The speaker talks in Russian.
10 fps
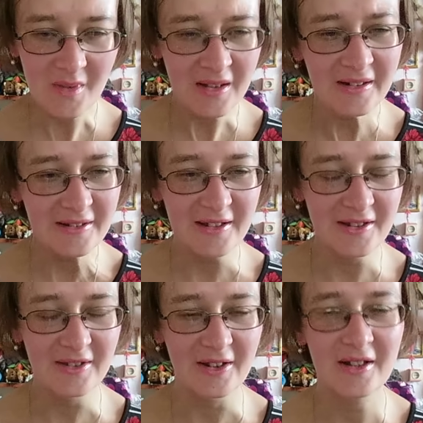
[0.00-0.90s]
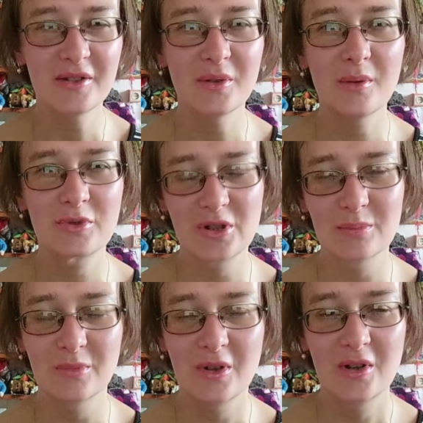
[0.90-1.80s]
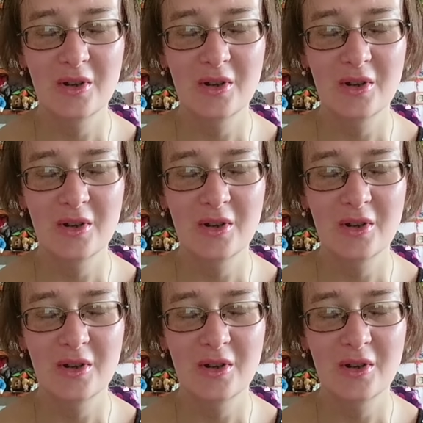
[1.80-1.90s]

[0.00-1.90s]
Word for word: или Татьяна К, ну, в общем,